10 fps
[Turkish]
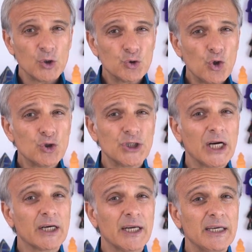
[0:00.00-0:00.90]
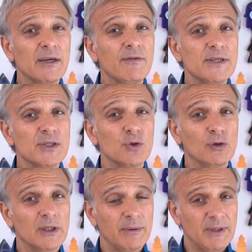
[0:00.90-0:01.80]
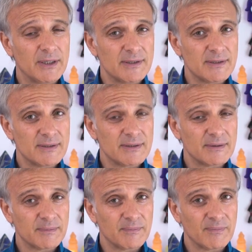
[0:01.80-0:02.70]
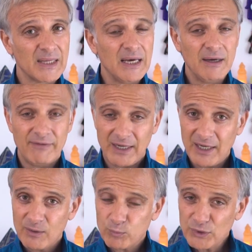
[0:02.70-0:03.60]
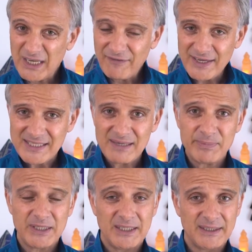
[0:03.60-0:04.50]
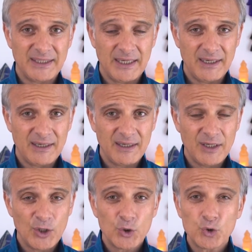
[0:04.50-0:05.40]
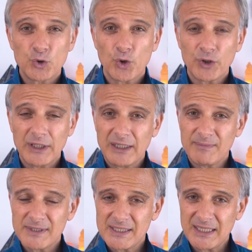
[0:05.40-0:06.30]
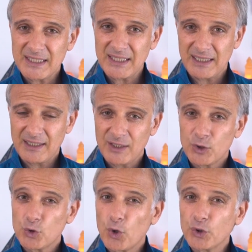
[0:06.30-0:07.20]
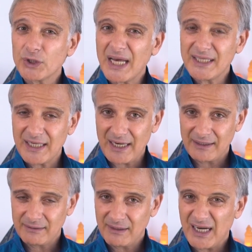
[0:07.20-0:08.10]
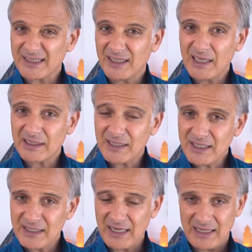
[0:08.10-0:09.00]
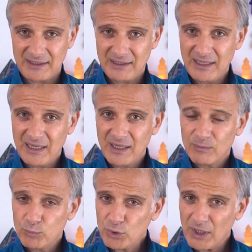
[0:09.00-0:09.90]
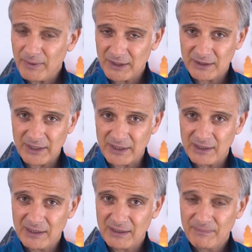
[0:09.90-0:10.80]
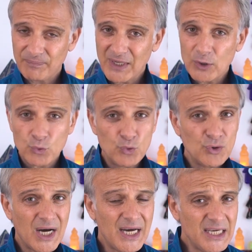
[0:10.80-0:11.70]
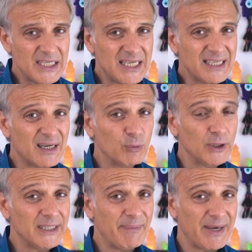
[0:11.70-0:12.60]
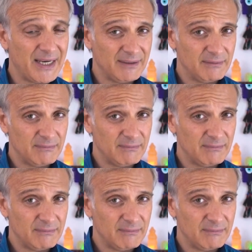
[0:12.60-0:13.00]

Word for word: Kök şakraya nefesi yollayabiliriz. Ve bu nefesle birlikte köklerimizdeki, kökten gelen, atalardan gelen bu kabalıkları, dünyayı yeri kabul edemeyen,